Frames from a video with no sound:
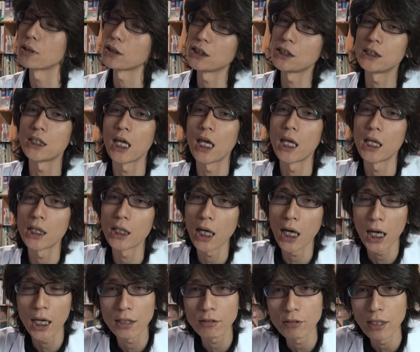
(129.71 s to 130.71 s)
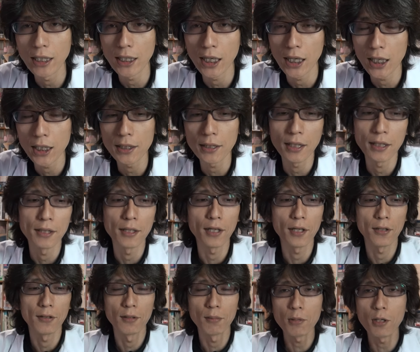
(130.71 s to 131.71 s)
まあ、2年半ぐらいかかったんだ
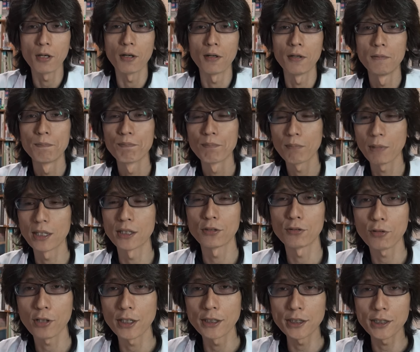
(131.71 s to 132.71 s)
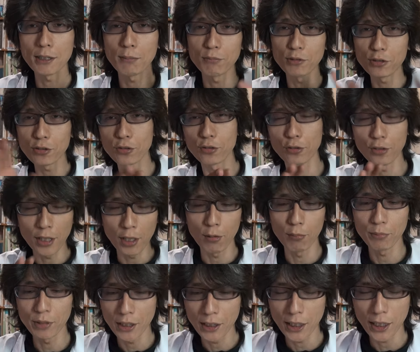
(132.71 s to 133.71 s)
けどもまあその患者さんもちょっとね
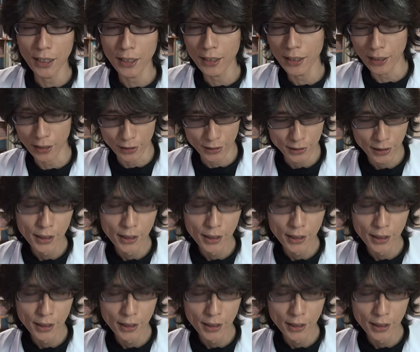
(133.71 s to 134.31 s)
お見えになれない